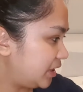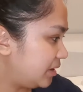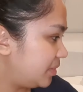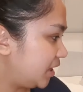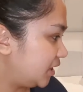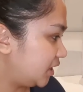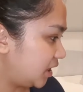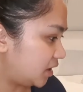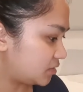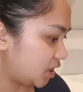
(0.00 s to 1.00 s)
binibili
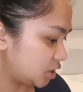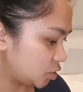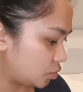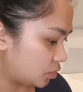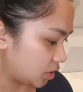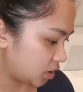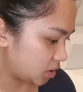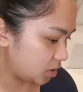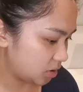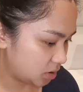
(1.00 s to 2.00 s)
nilang rice
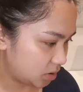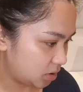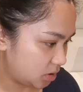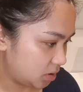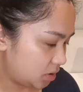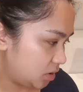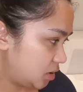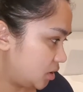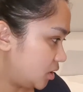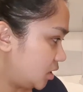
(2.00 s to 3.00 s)
cooker,
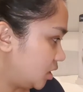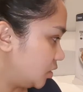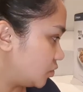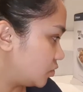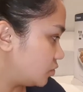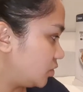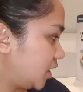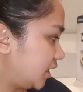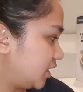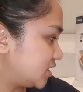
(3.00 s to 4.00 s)
ano,
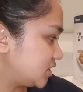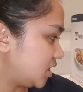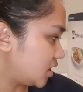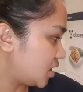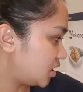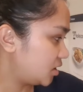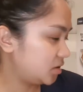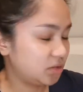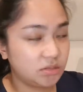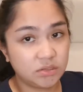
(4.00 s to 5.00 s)
lagi nasisira.
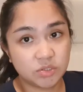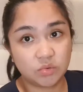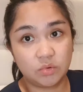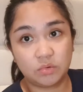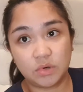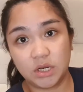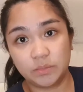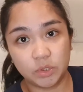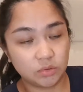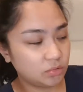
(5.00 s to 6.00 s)
So,
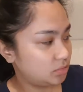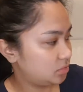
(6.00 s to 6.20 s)
alam mo yun.